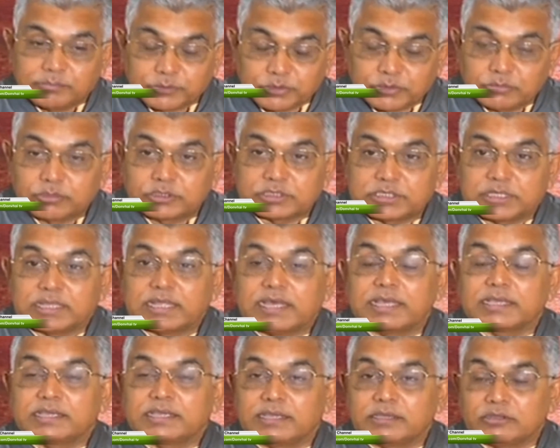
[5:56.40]

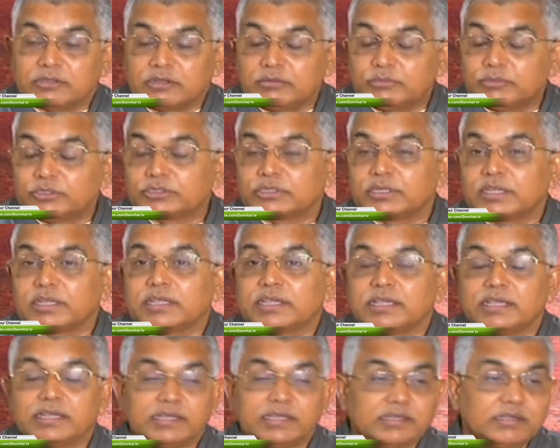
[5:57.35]
পদমর্যাদায় কে গৃহমন্ত্রী
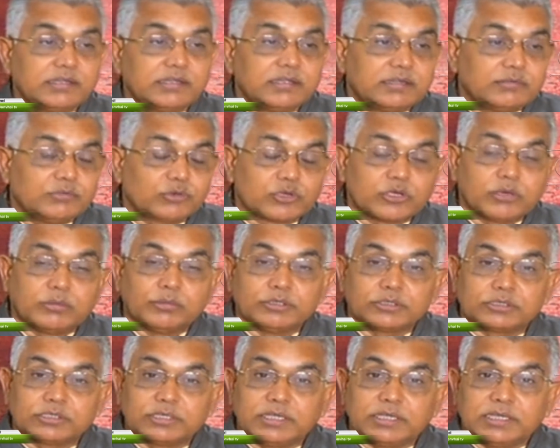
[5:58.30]
কে
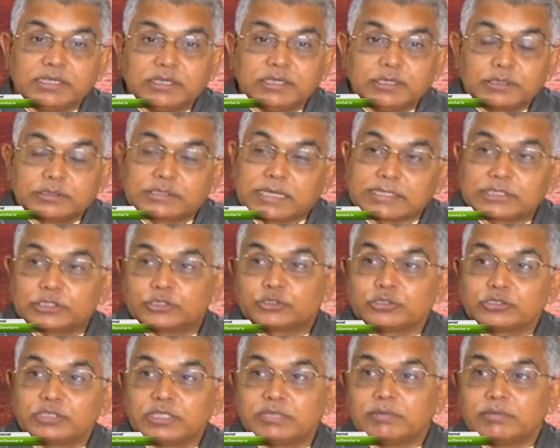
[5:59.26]
মুখ্যমন্ত্রী তাদের
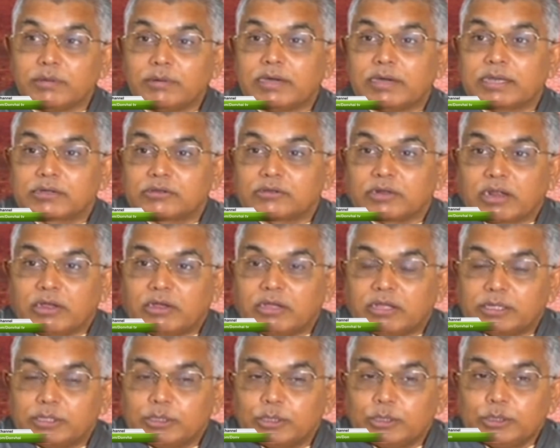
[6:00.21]
সঙ্গে যে ব্যবহার করা
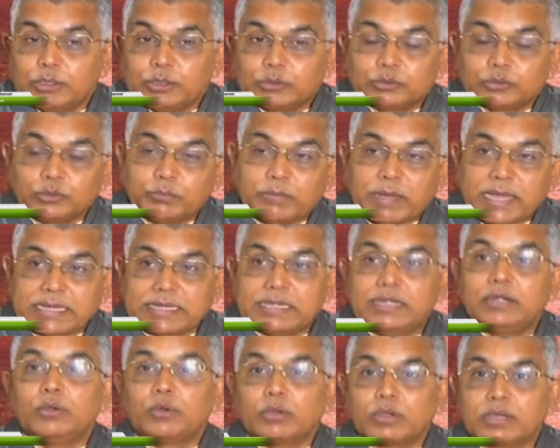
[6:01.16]
হয় তো
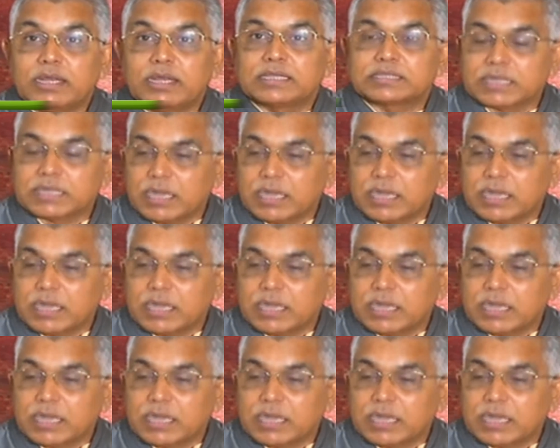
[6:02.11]
বাইরের লোক গেলে